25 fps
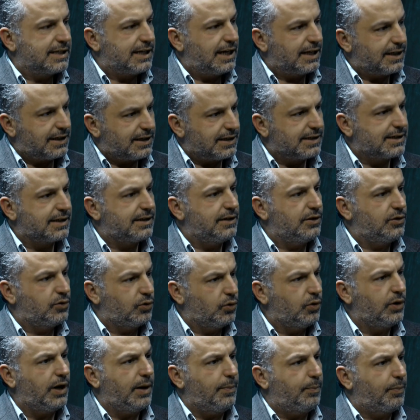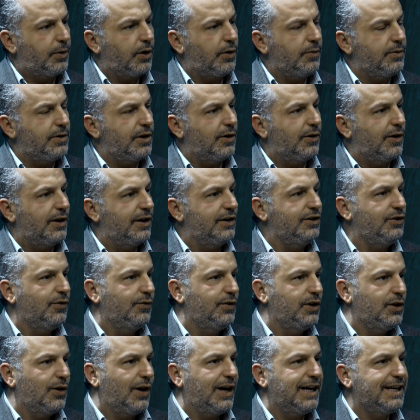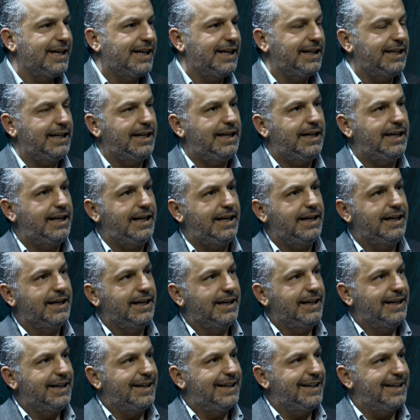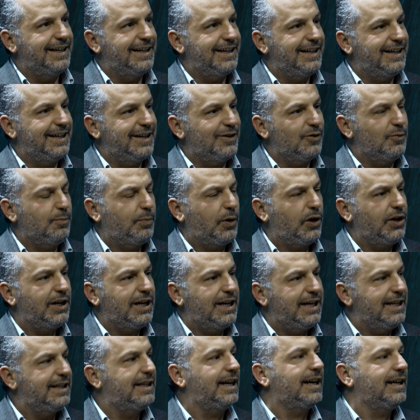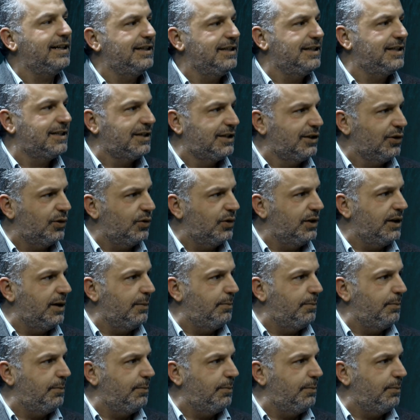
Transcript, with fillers: Sacra Scrittura e proprio io vedo anche delle, eh, un po' delle tradizioni